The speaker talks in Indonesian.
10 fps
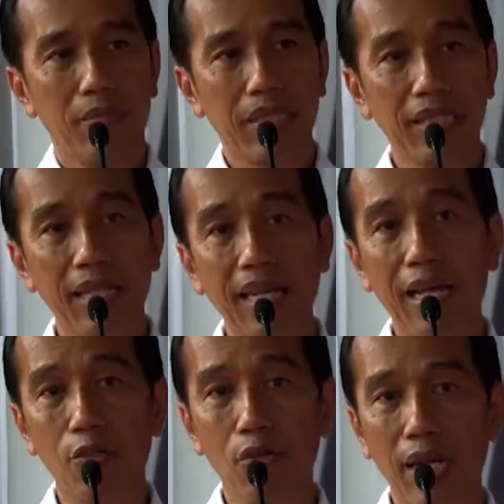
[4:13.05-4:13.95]
kita
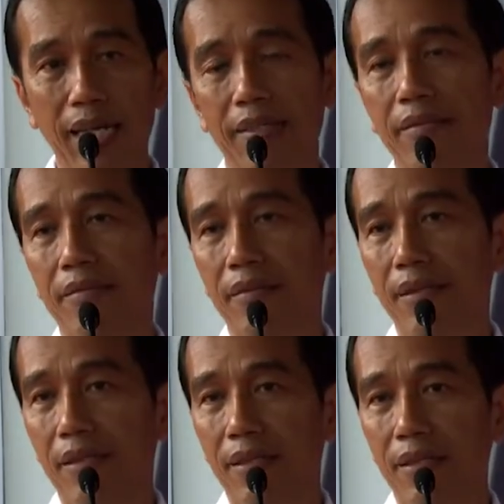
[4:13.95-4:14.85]
lakukan,
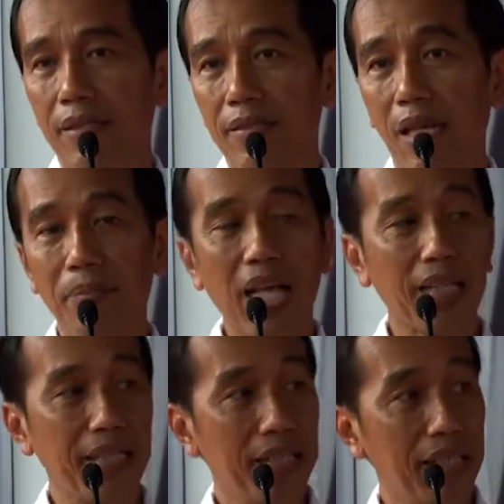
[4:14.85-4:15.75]
saya
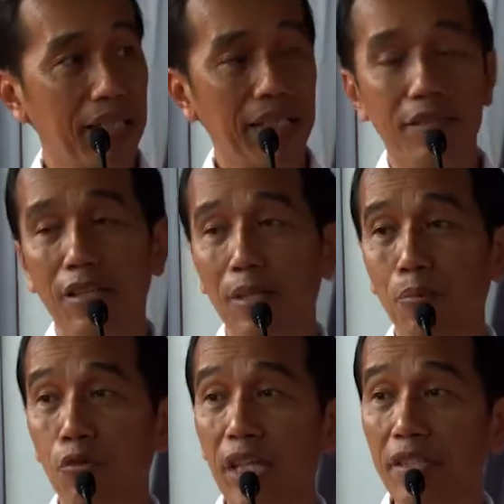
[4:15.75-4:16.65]
meyakini dengan
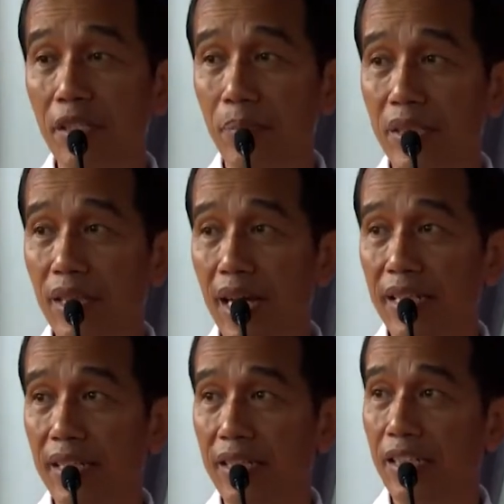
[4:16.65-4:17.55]
potensi
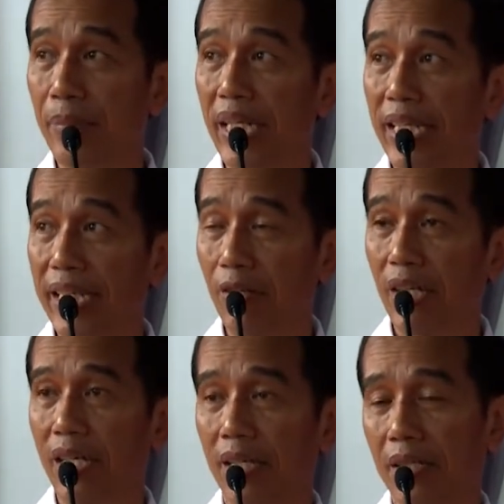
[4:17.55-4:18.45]
besar yang dimiliki
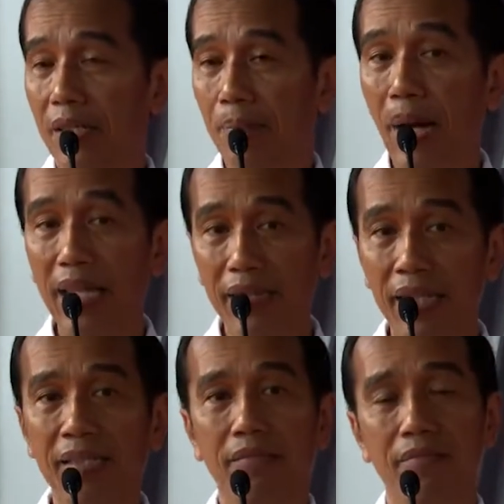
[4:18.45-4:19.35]
oleh
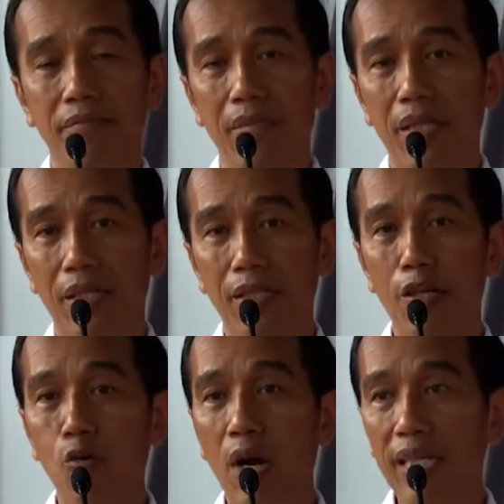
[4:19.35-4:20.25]
Banten,
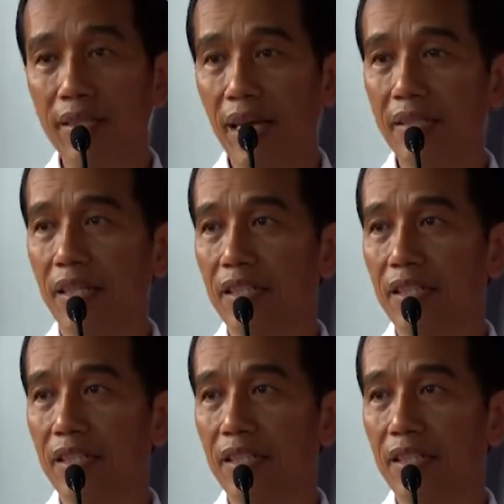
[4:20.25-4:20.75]
kekuatan yang